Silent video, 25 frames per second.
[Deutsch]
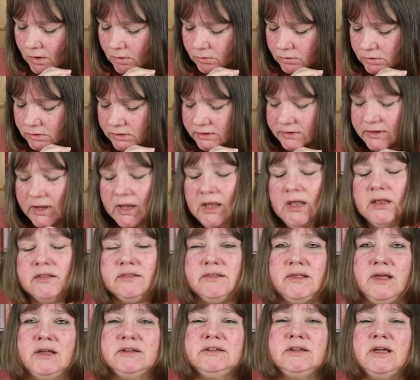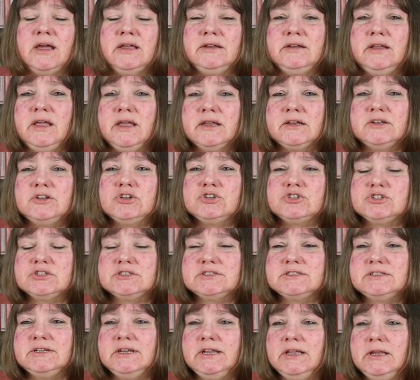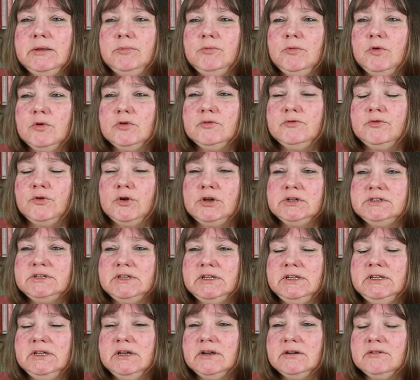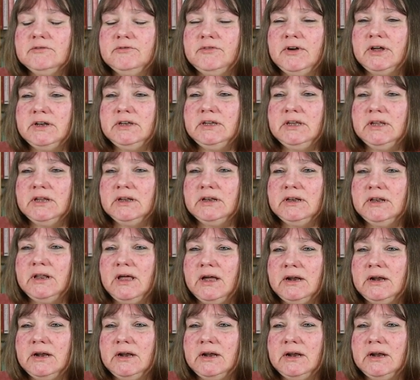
und sie hatte ein hektisches Leben und wollte irgendwann ihren